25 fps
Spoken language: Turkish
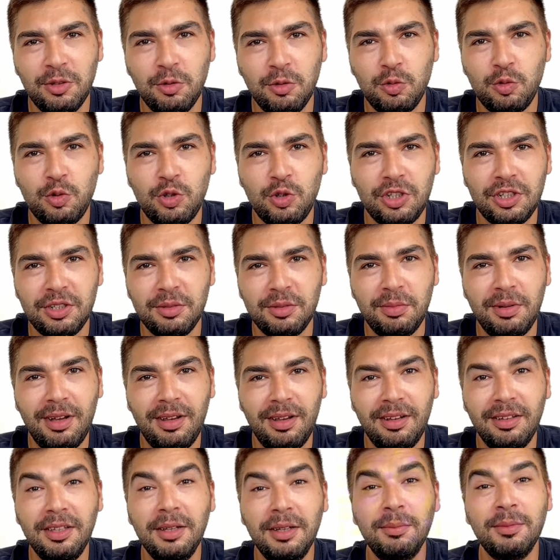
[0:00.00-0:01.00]
Oksijeni
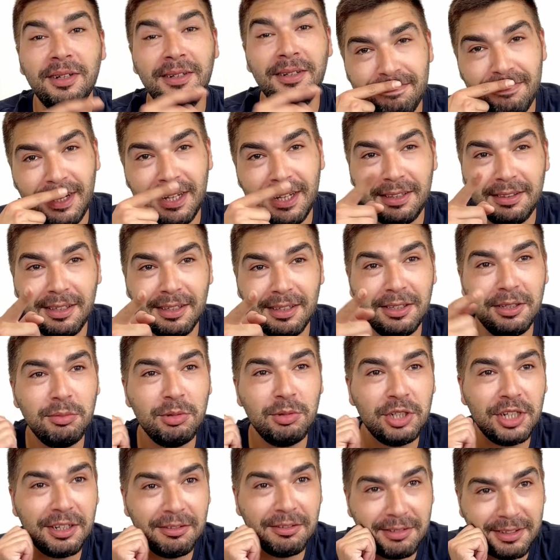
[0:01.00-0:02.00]
bağladı ama atladığı bir
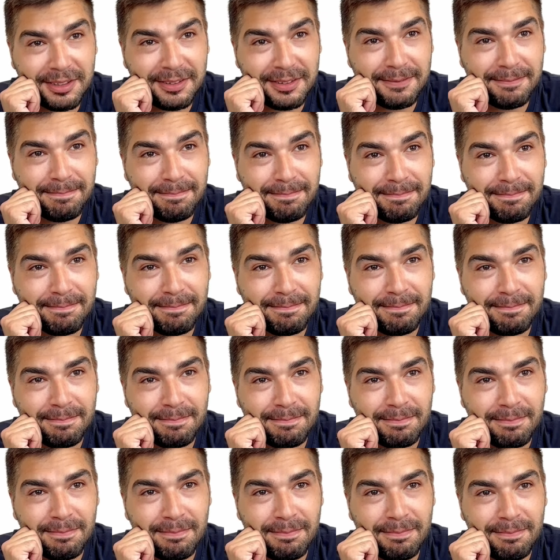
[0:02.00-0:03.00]
şey var.
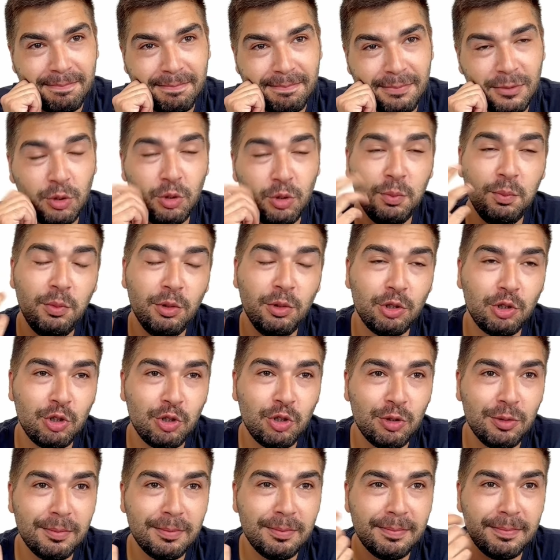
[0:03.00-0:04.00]
Tüp boş. Tüp
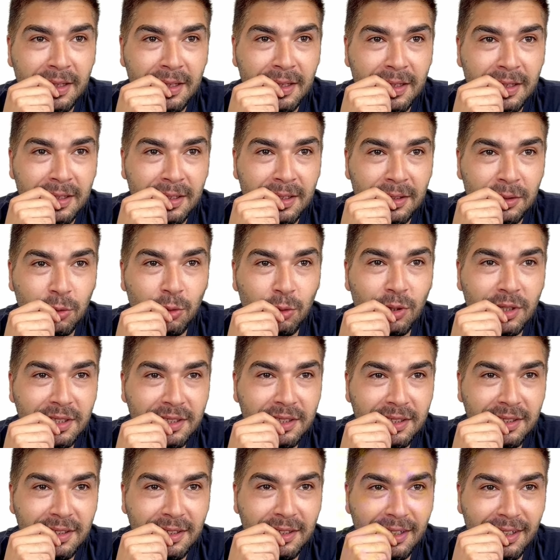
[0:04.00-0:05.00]
boş.
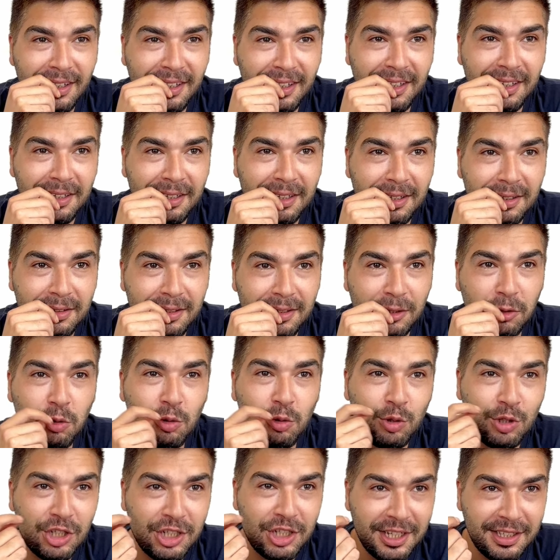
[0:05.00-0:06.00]
Dolayısıyla dayı
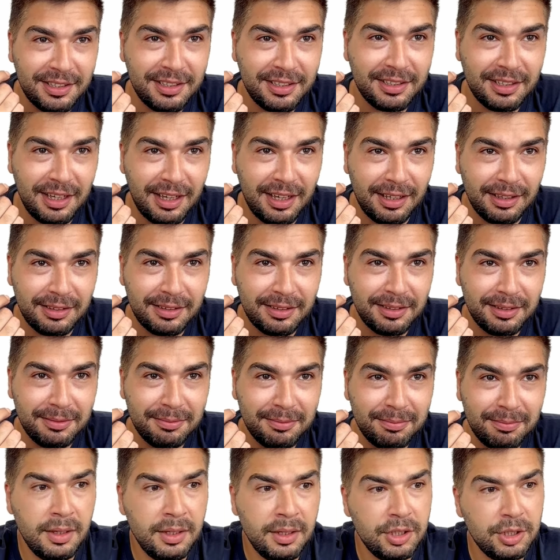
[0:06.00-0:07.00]
oksijensiz kaldı.
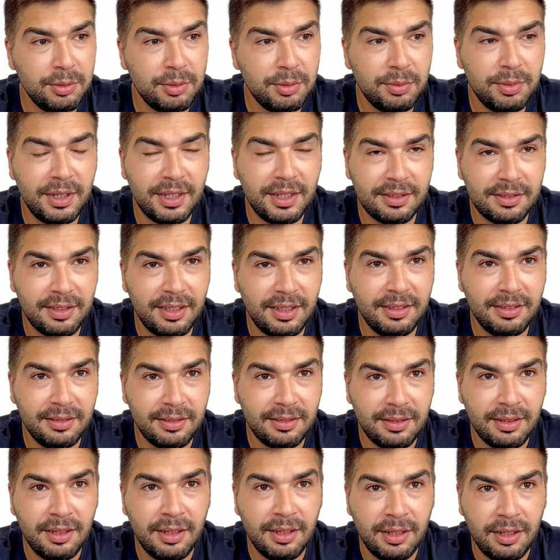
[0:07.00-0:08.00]
Şimdi birazdan
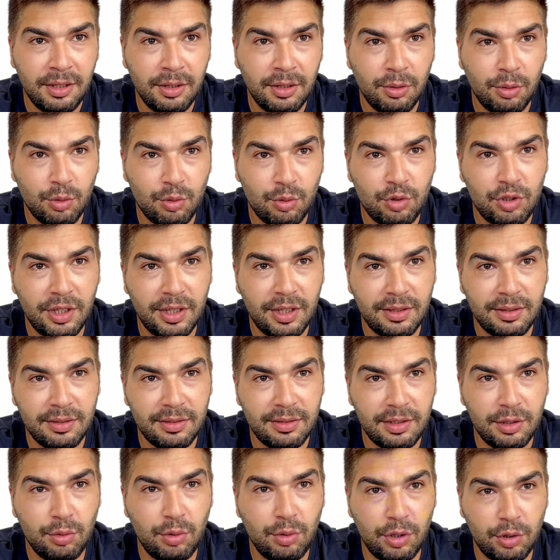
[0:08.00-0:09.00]
oksijen
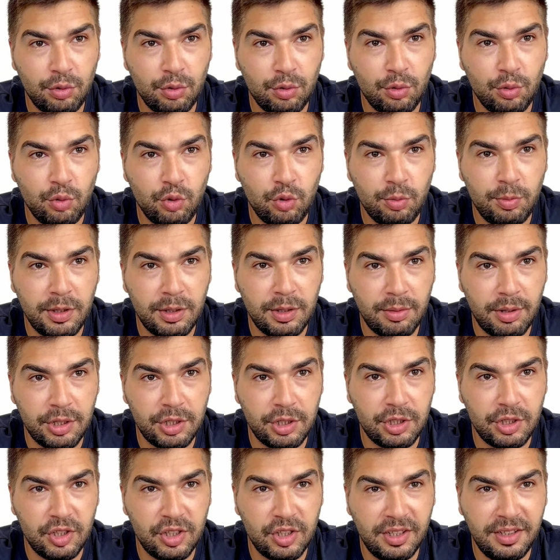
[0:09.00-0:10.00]
satürasyonu düşmeye
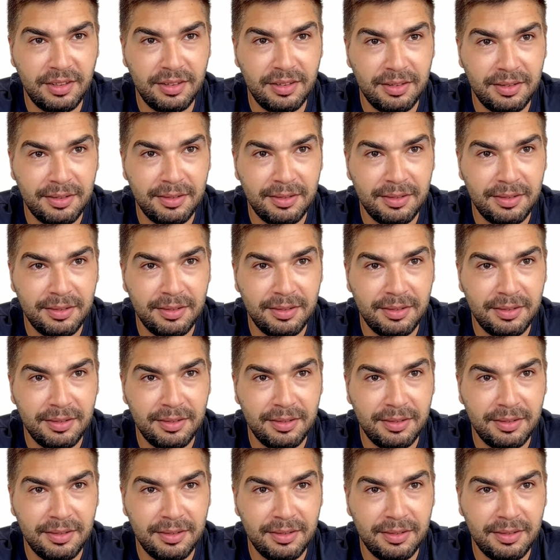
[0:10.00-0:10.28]
başlayacak.